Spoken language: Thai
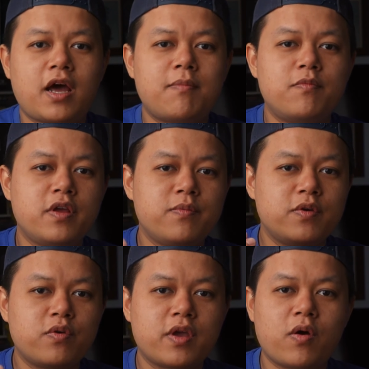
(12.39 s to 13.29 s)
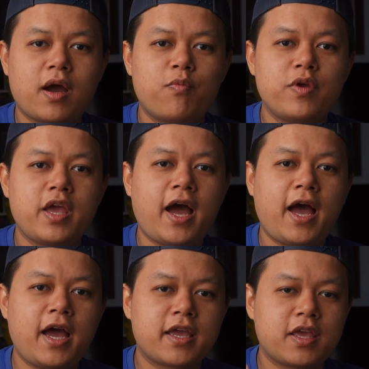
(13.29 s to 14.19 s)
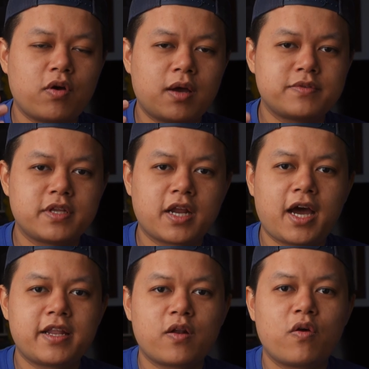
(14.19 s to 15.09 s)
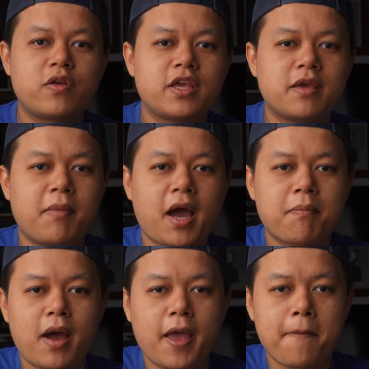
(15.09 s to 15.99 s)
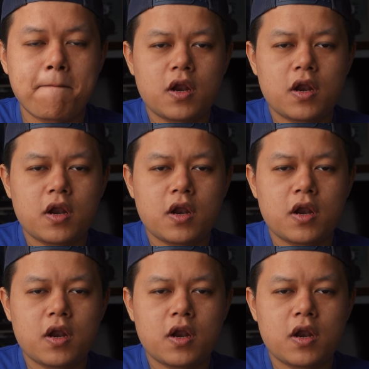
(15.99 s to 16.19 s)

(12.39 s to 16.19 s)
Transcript: ทำรีวิวเกี่ยวกับ VR เกี่ยวกับสินค้าเทคโนโลยีมากมาย